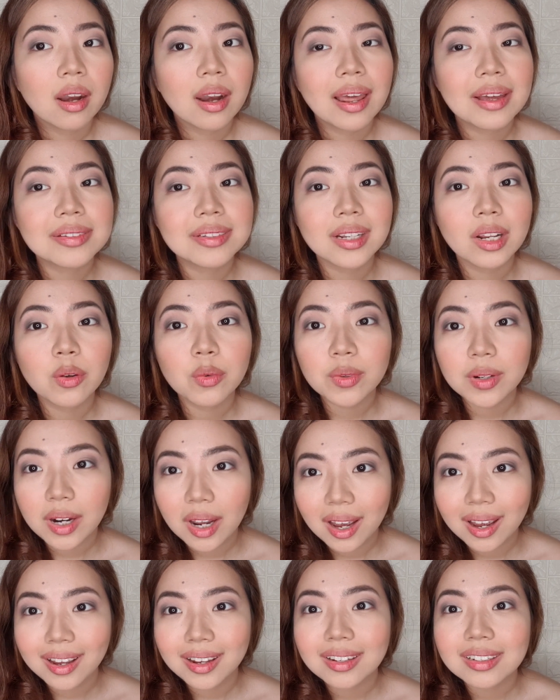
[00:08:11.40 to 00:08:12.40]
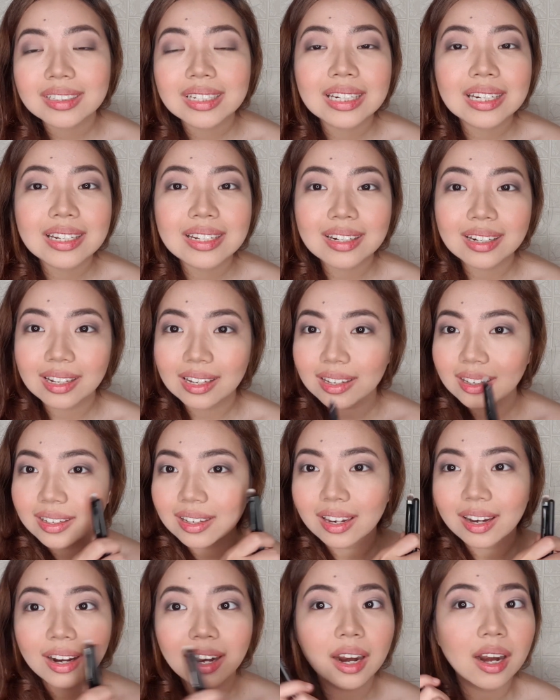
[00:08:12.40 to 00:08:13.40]
nah setelah udah jadi nih
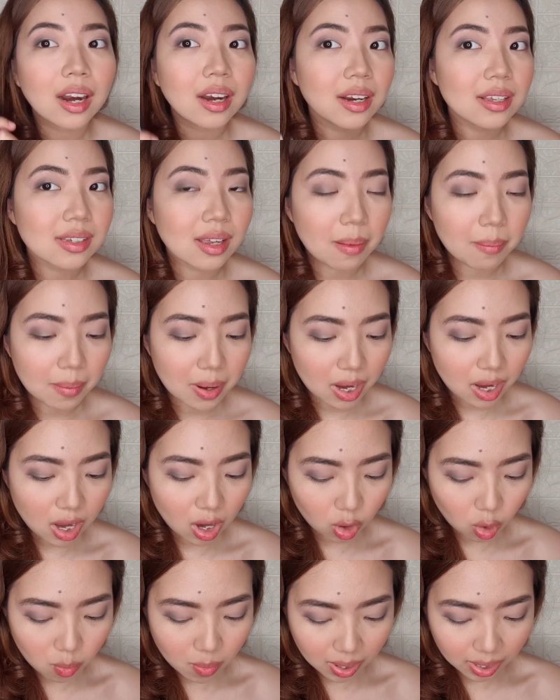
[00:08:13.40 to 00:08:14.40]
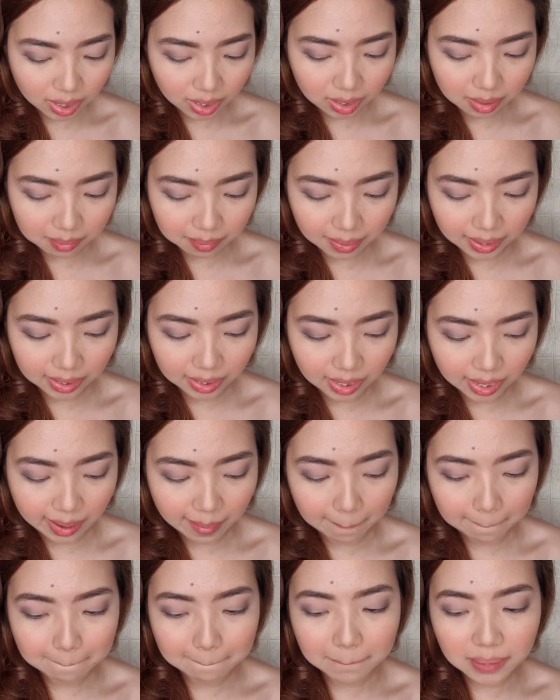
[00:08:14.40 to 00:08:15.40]
kiri kanannya sama aku bakalan pakai
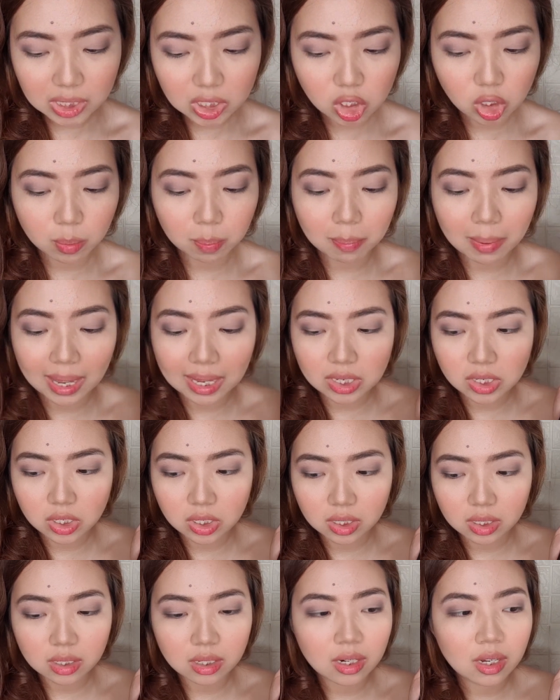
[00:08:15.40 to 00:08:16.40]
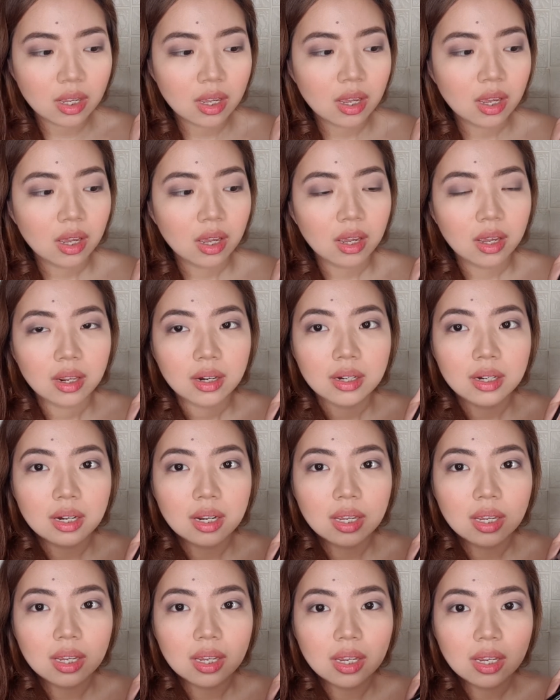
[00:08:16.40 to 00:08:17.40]
yang peach passion
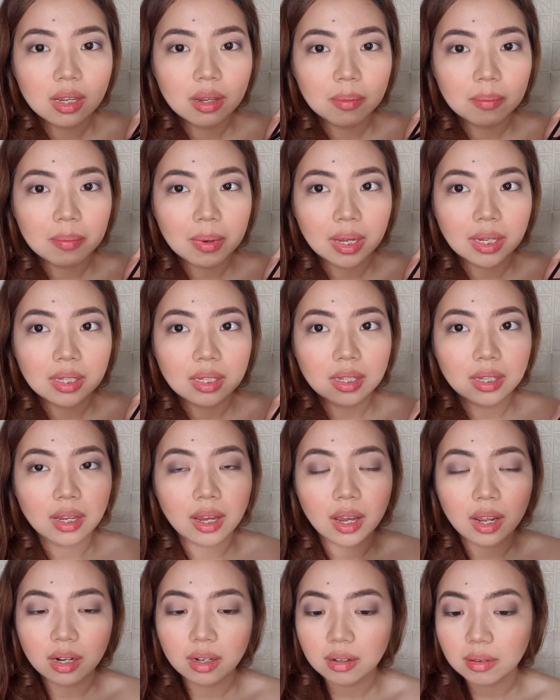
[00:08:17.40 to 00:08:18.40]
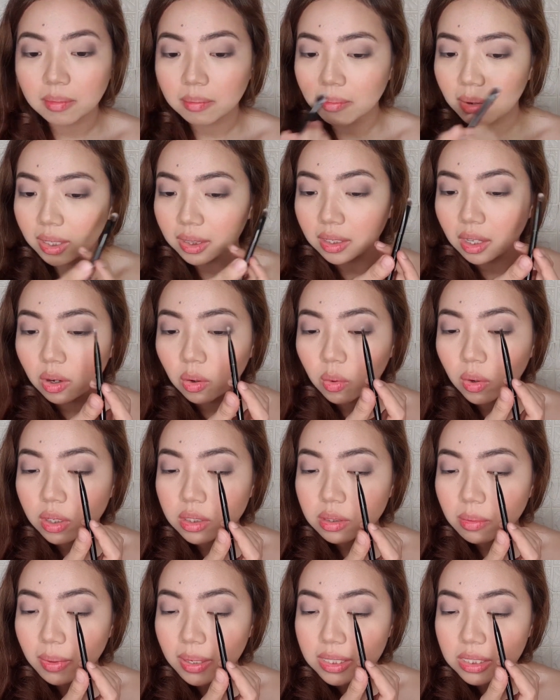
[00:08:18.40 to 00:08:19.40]
di bagian mata aku
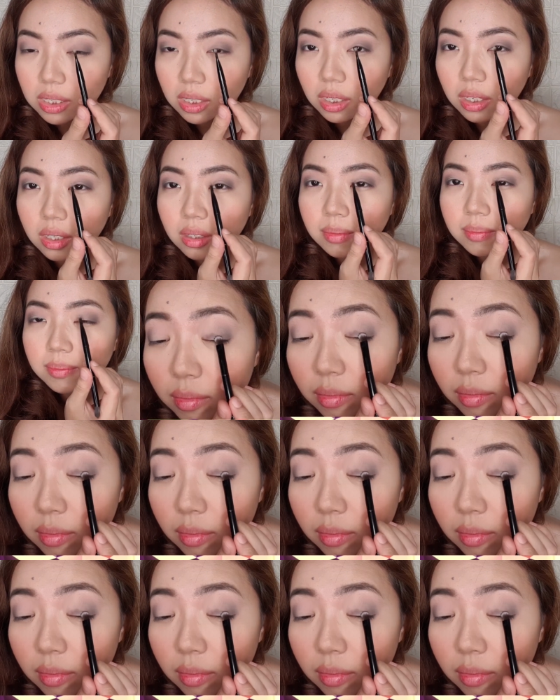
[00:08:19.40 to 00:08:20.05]
yang sebelah sini